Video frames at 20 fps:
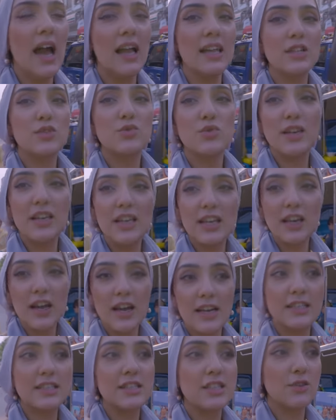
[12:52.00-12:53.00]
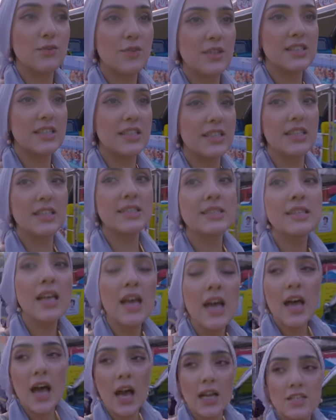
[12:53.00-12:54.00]
एंड इट्स रियली नाइस टू विज़िट दिस
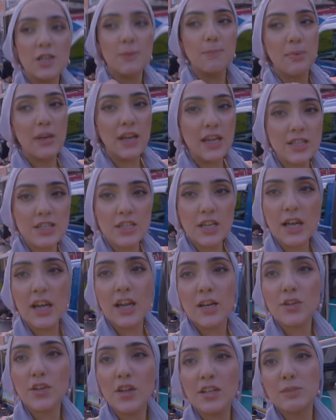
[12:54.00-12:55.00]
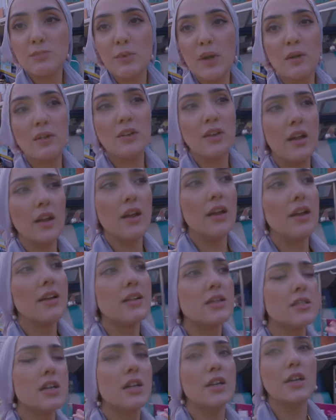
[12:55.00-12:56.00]
अच्छा बीच की एंट्रेंस पे
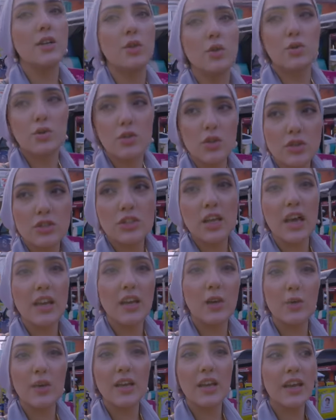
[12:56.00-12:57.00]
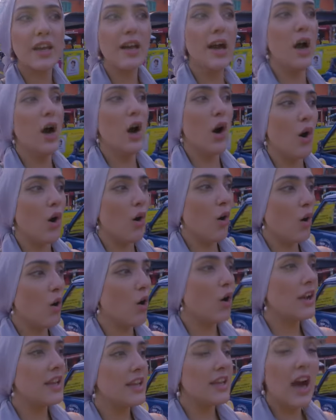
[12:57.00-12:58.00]
ढेर सारी टुक टुक्स खड़ी हुई हैं
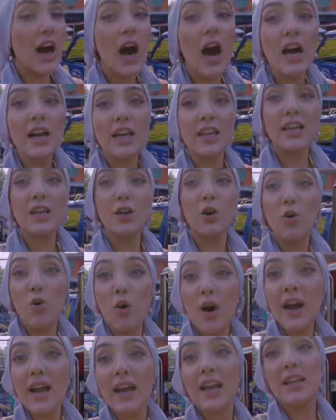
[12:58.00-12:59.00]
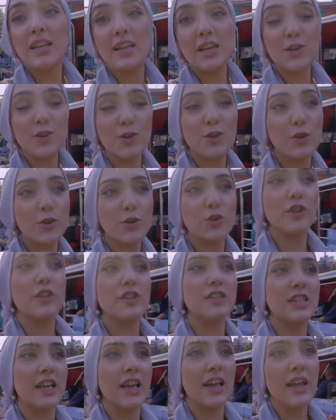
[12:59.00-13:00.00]
और यहाँ की हुआ हिन की जो टुक
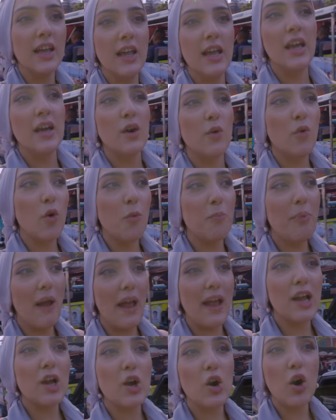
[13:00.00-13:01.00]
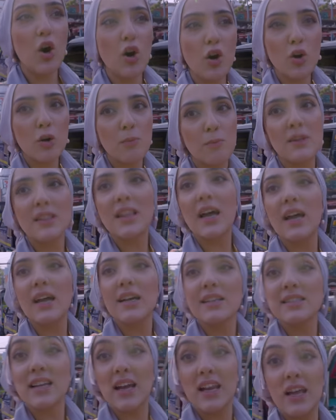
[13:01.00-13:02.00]
टुक्स हैं वो बैंकॉक और
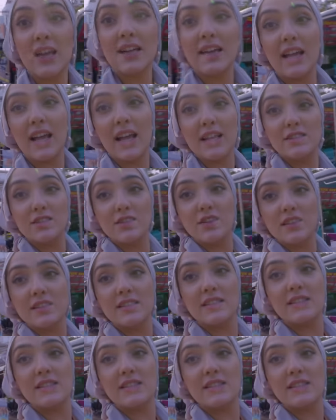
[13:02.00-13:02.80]
पताया से अलग हैं एज यू कैन